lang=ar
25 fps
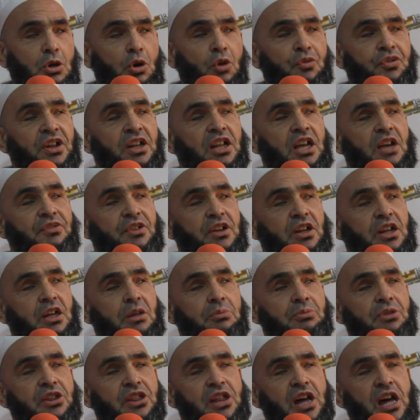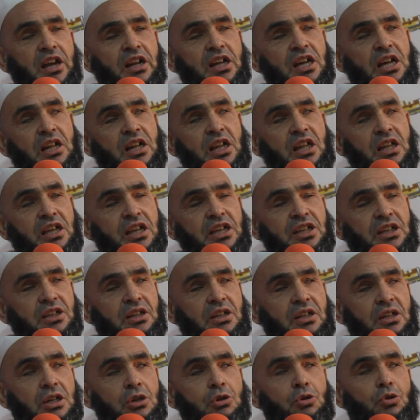وفين خفير غير بالدار غير
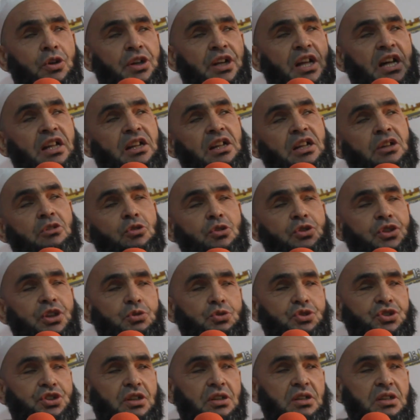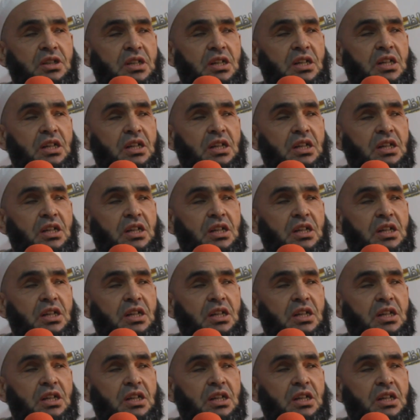هاقي روح نهار روح تيوتشا